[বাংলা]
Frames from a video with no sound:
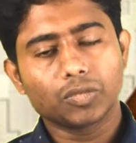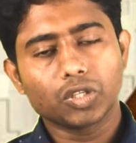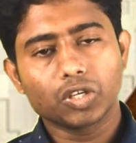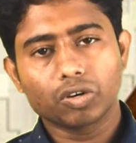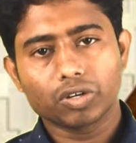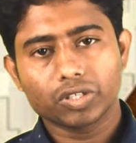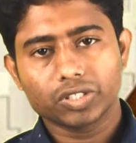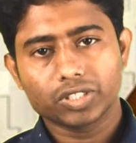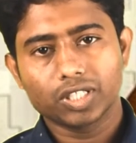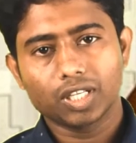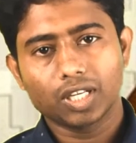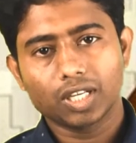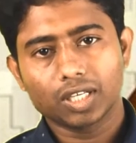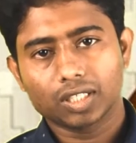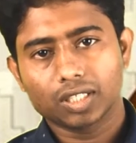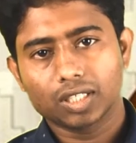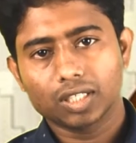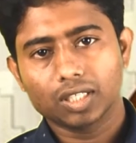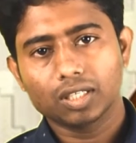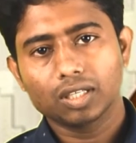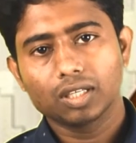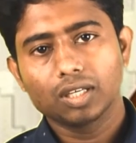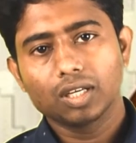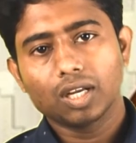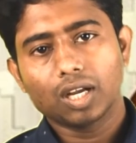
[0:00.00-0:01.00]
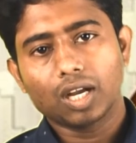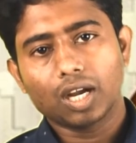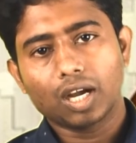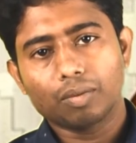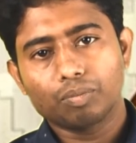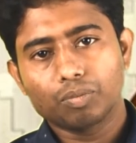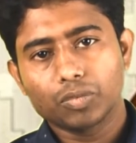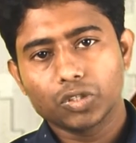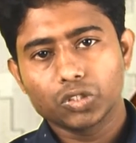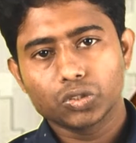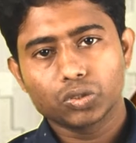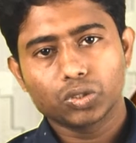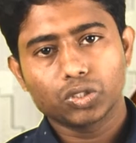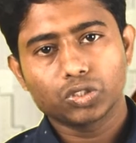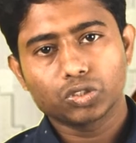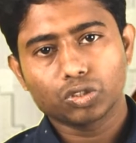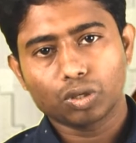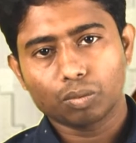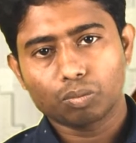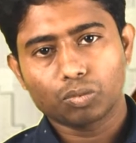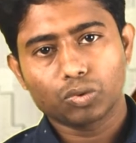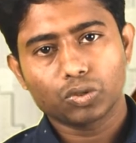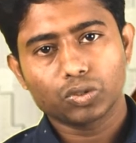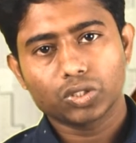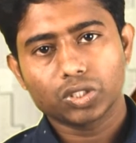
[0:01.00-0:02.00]
ইউ আর সিলেক্টেড আপনি যদি
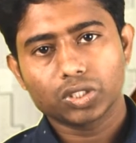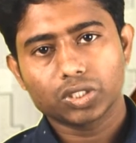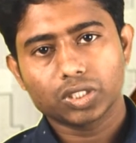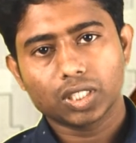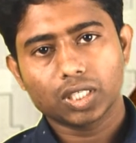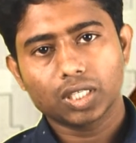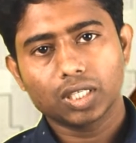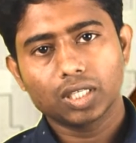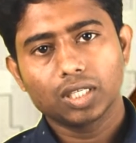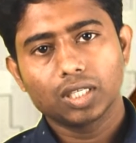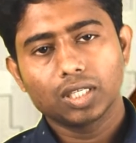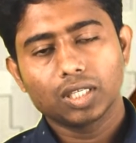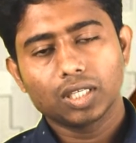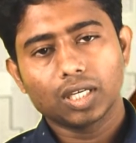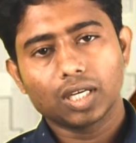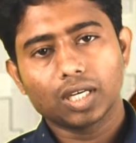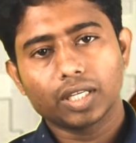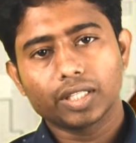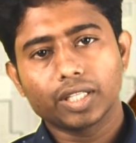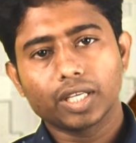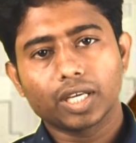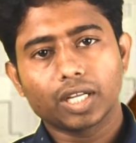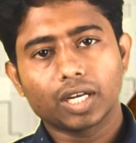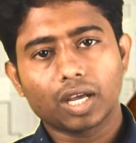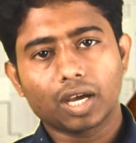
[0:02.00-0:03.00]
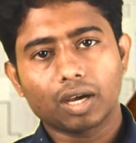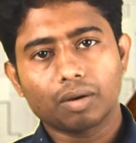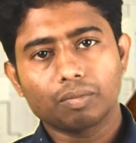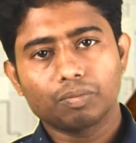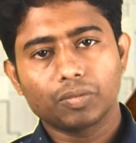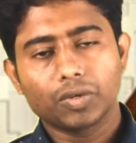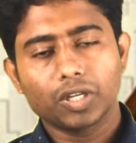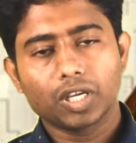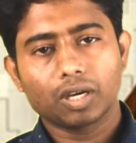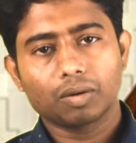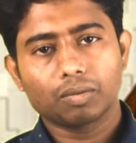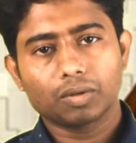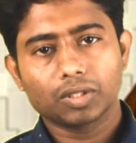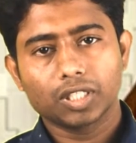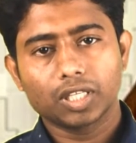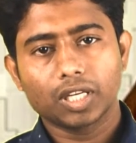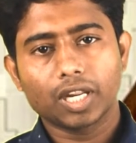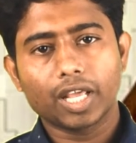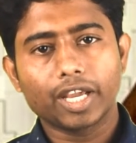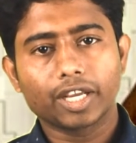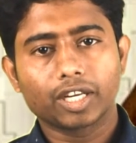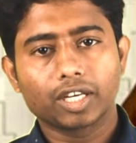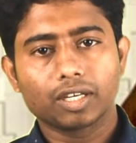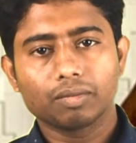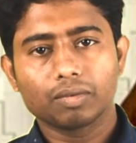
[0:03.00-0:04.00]
জব করতে চান দেন আপনি আমাদের
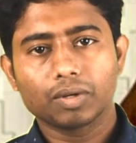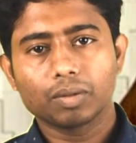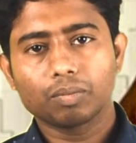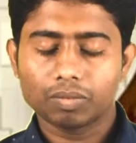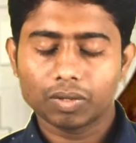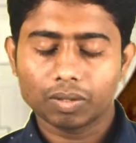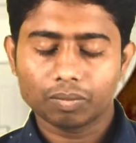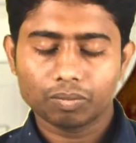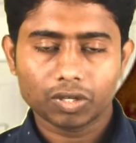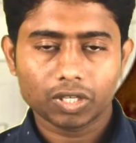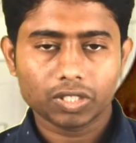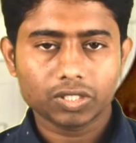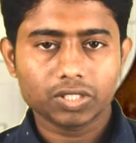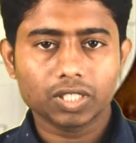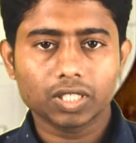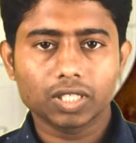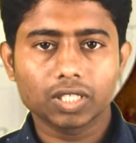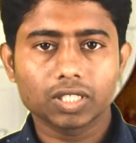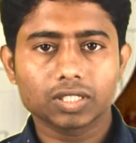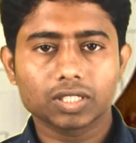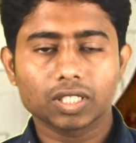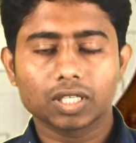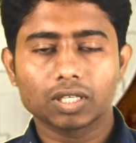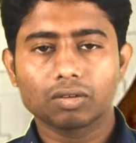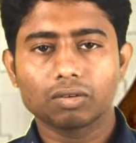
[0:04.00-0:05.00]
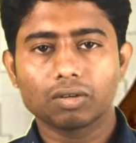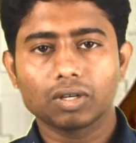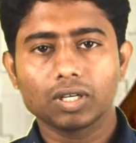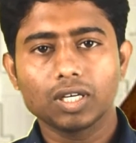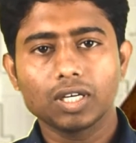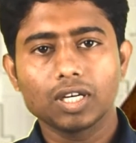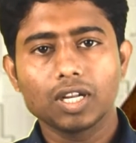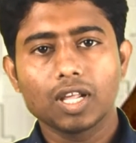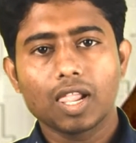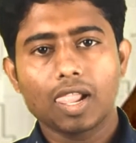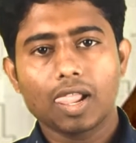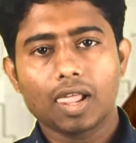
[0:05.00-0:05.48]
অ্যাগ্রিমেন্ট পেপারে সিগনেচার করেন